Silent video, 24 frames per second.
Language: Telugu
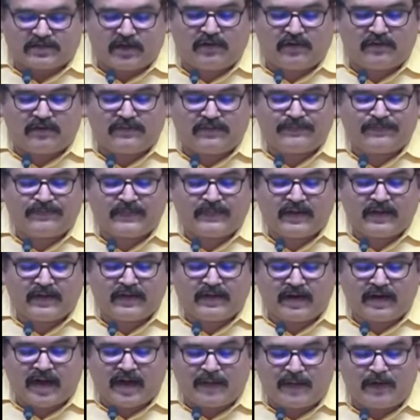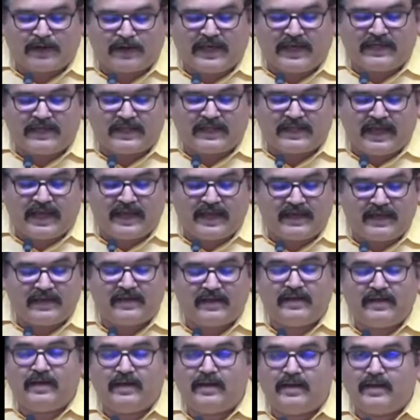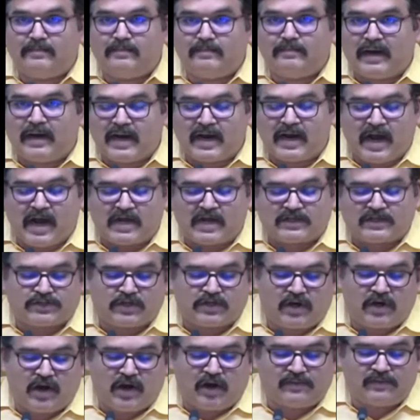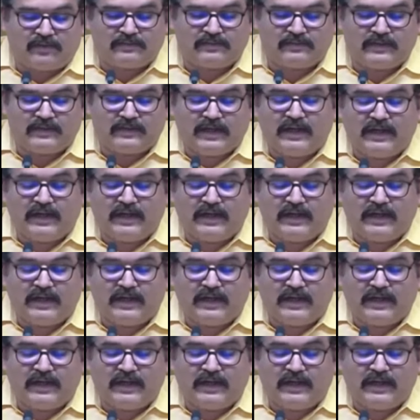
మన రాష్ట్రంలో డైలీ యావరేజ్ గ్రోత్ రేటు